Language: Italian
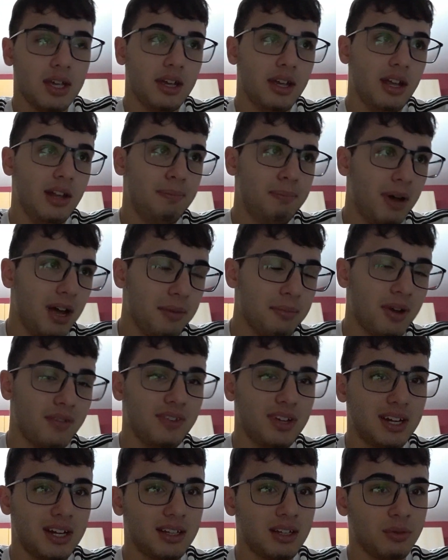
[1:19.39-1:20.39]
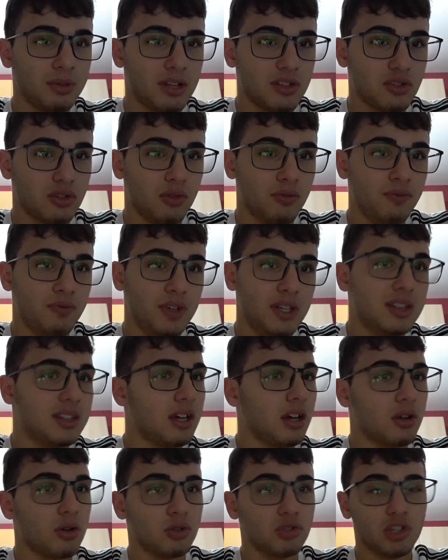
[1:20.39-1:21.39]
Il Parma viene da una
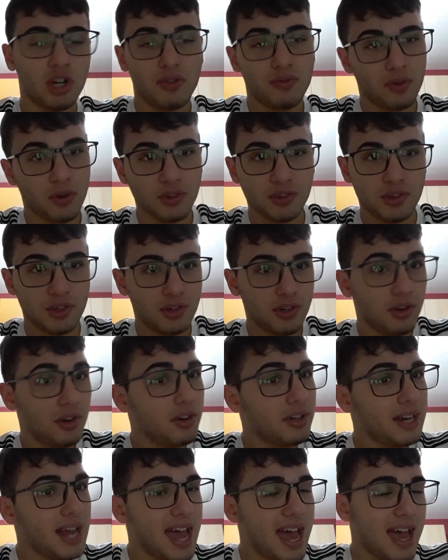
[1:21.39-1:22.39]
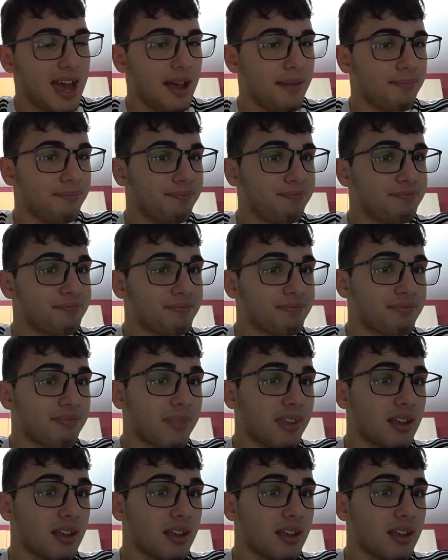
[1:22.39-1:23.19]
sconfitta contro il Frosinone mm,